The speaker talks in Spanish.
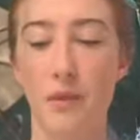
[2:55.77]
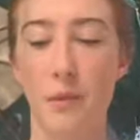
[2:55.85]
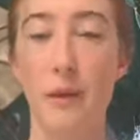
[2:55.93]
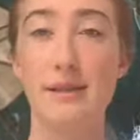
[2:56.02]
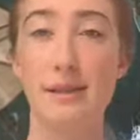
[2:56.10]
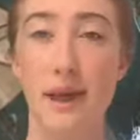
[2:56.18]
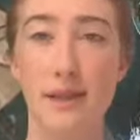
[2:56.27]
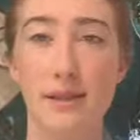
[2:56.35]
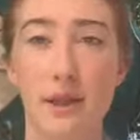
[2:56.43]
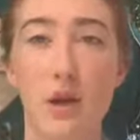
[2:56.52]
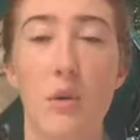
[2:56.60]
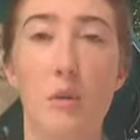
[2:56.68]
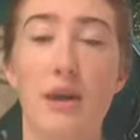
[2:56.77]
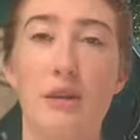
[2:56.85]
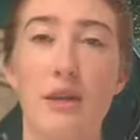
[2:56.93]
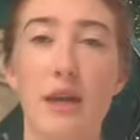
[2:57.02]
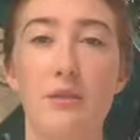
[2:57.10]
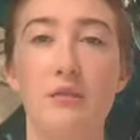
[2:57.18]
basadas en
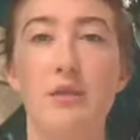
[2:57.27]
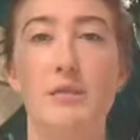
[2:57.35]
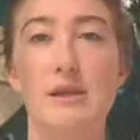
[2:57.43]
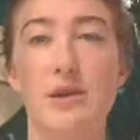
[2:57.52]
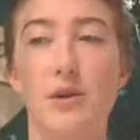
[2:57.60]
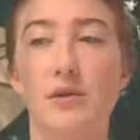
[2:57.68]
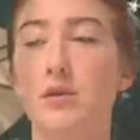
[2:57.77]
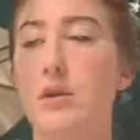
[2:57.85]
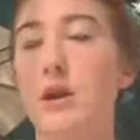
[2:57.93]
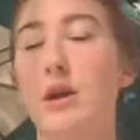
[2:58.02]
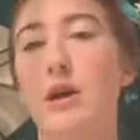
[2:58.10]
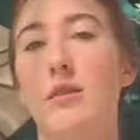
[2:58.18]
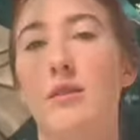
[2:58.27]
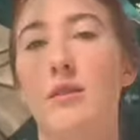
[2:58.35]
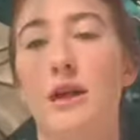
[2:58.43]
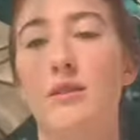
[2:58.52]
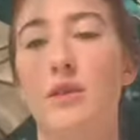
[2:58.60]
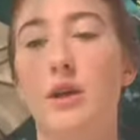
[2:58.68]
compartir información
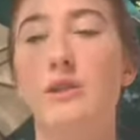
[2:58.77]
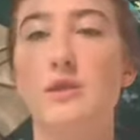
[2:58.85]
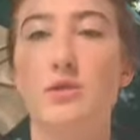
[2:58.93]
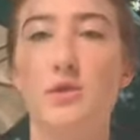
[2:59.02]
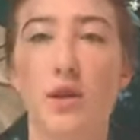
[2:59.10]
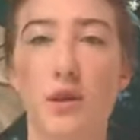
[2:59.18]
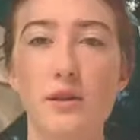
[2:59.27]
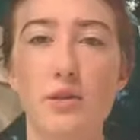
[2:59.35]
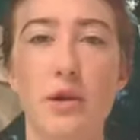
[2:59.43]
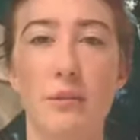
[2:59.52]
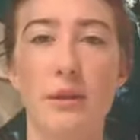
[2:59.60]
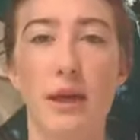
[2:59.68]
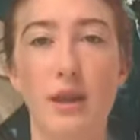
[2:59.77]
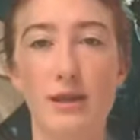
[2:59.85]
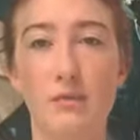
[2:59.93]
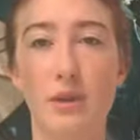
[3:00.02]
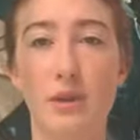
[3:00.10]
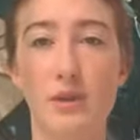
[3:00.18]
tanto de instituciones gubernamentales
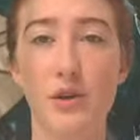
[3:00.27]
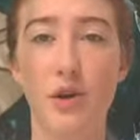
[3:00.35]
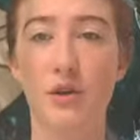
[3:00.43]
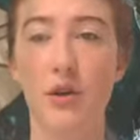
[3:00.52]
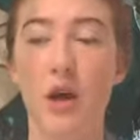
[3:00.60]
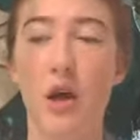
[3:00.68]
de protección